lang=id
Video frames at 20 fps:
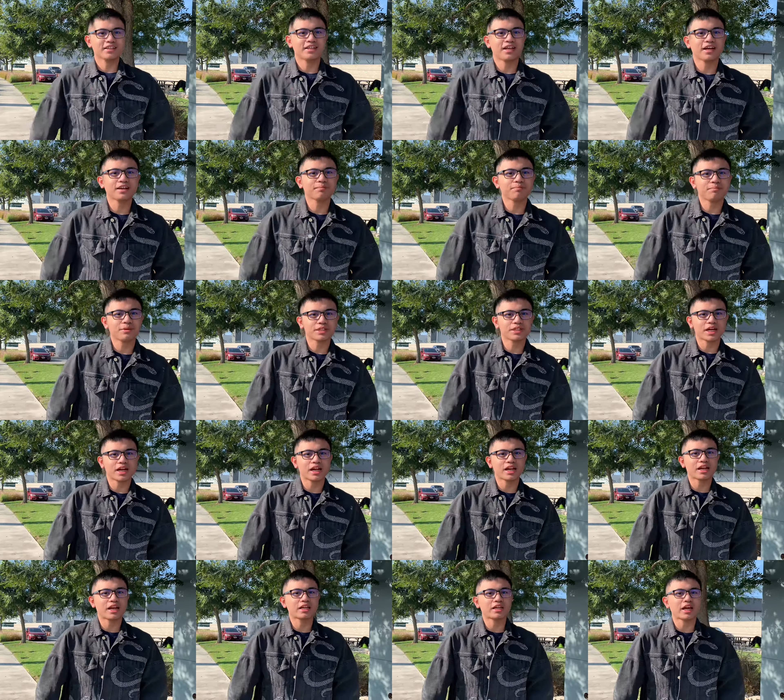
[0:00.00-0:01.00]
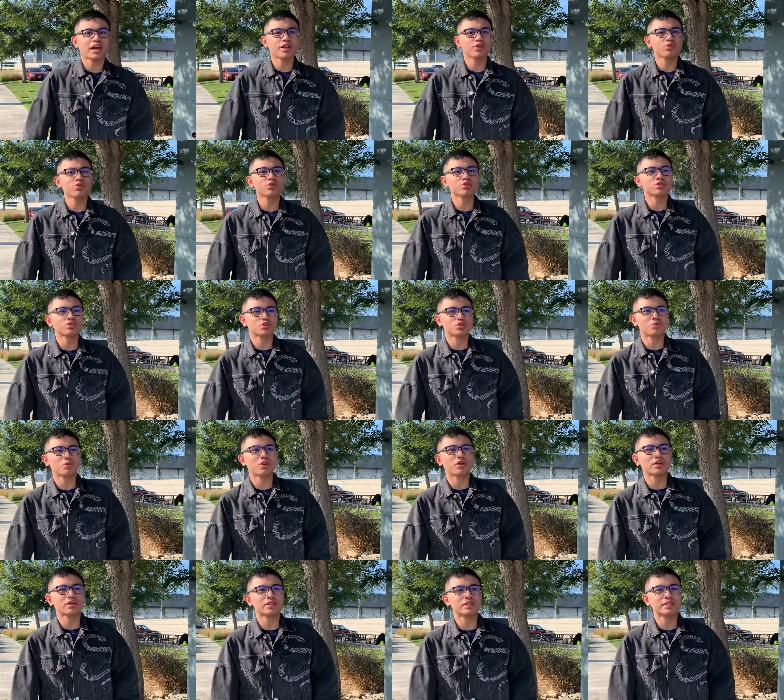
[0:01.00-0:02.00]
Dan perjalanannya itu
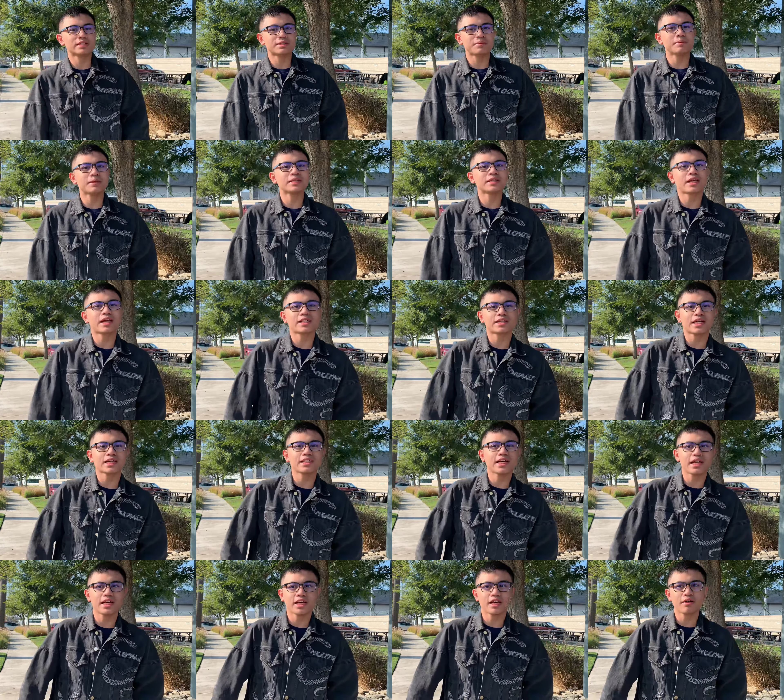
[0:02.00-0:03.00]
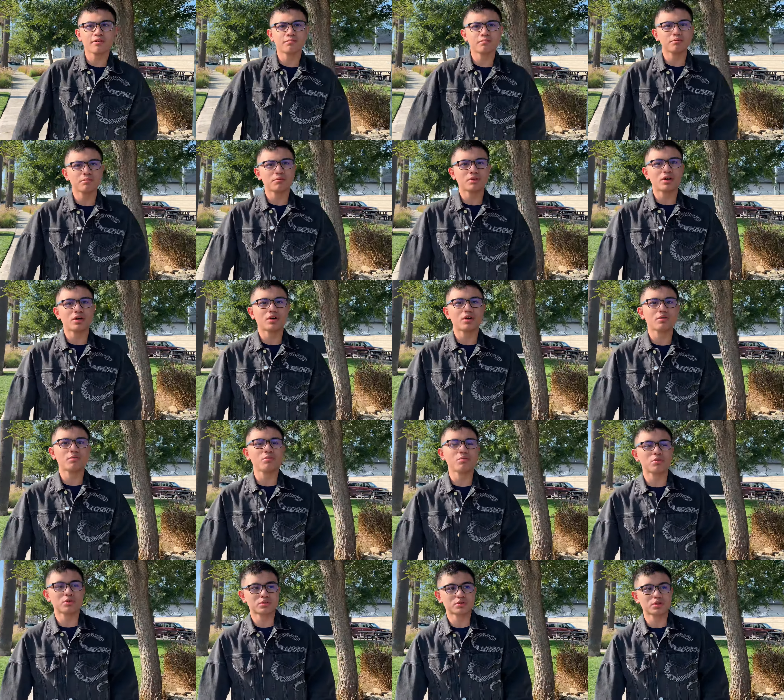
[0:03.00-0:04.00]
cuma sebentar saja ya.
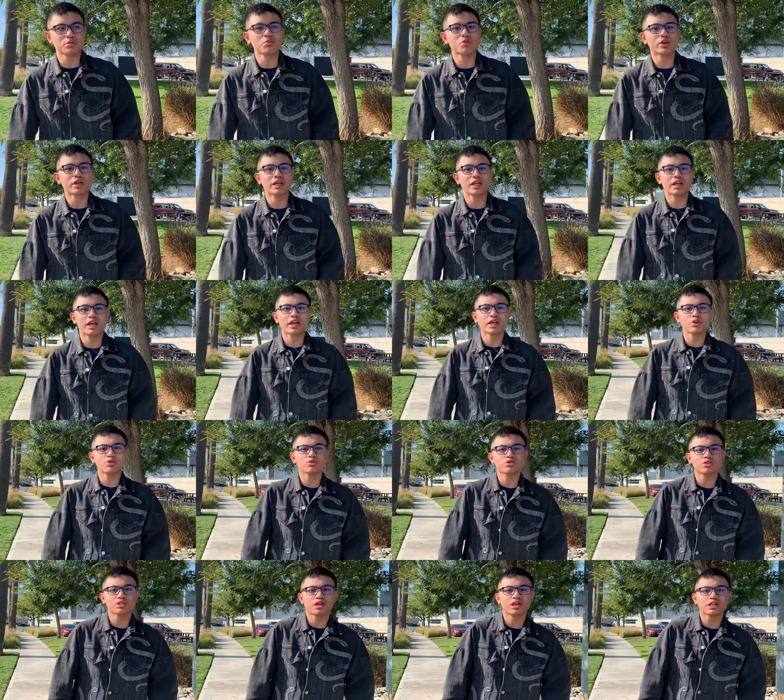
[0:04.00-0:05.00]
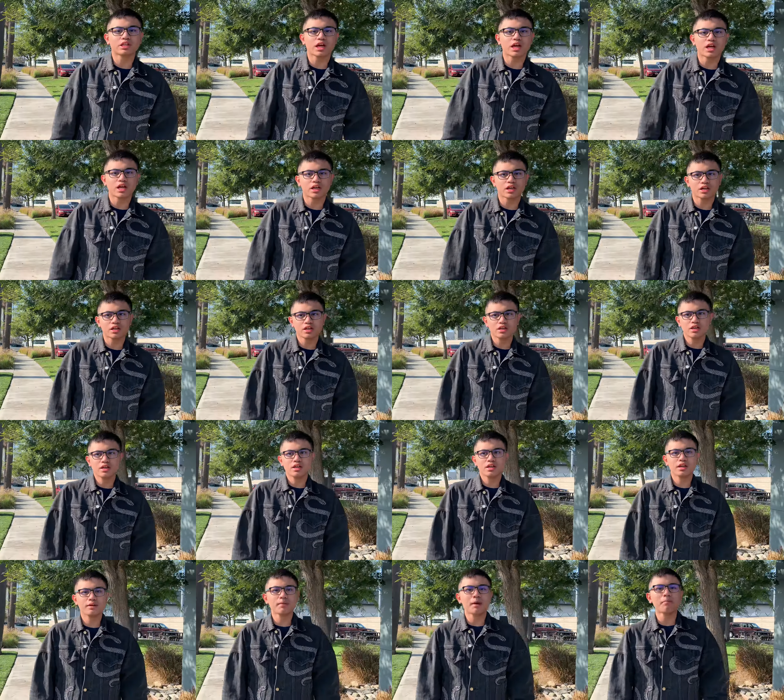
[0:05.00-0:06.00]
Uh, kemungkinan itu sekitar
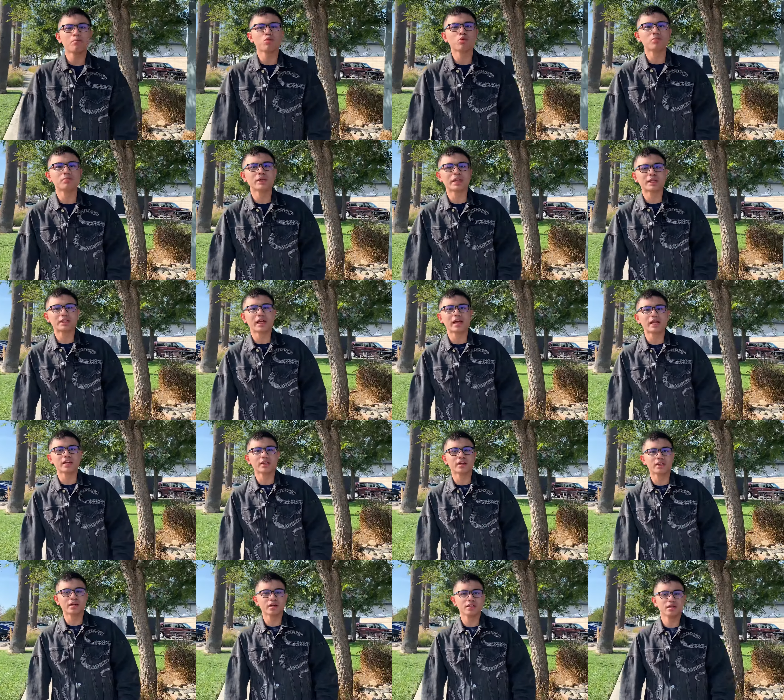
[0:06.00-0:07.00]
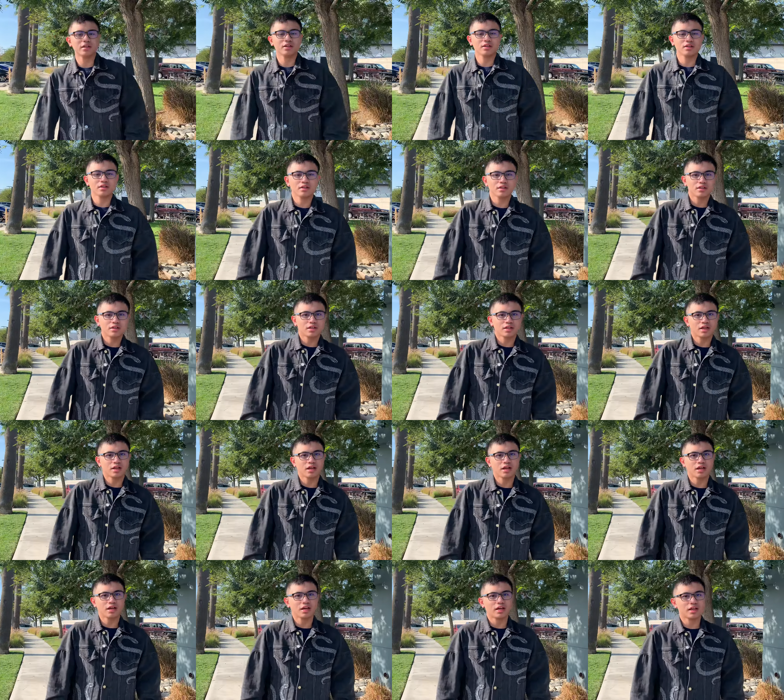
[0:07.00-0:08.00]
50 menitan.
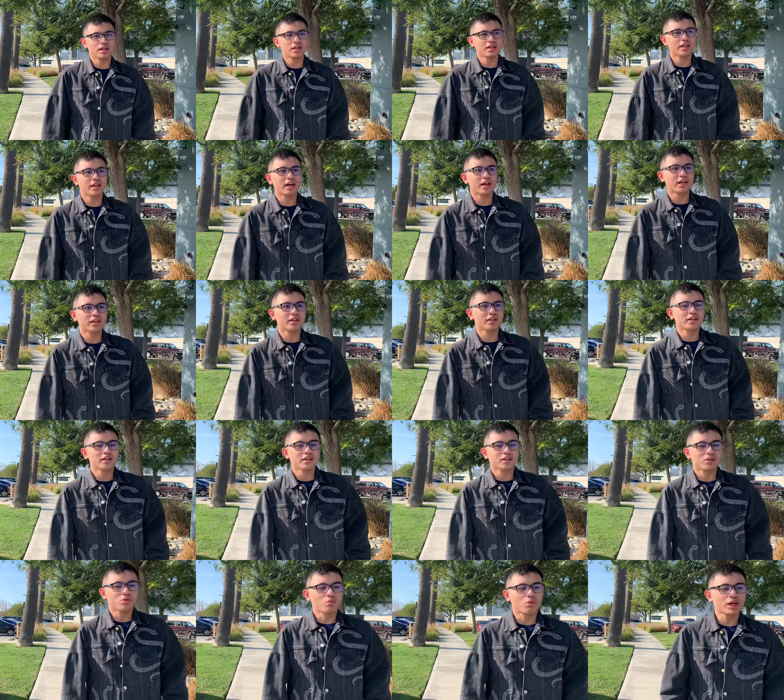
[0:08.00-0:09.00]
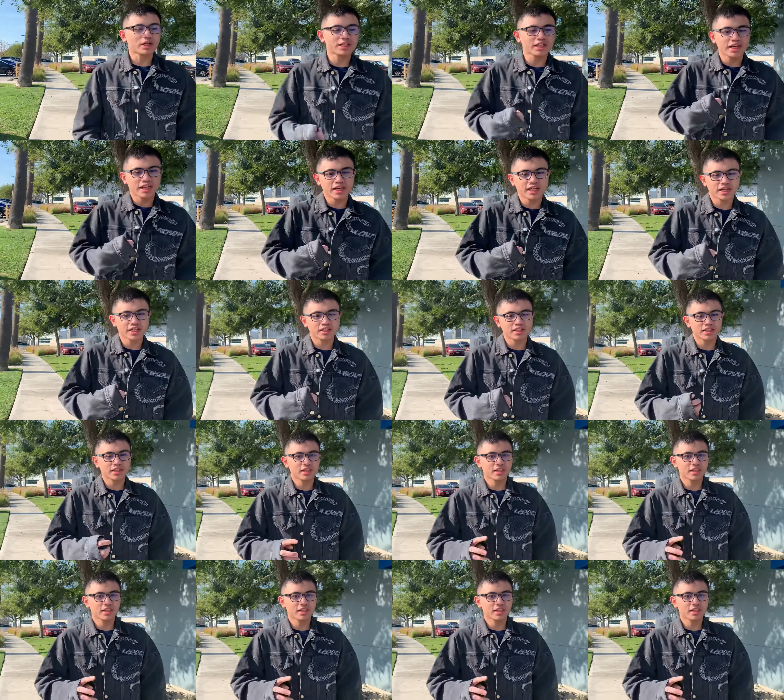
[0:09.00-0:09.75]
Uh, dan watch it.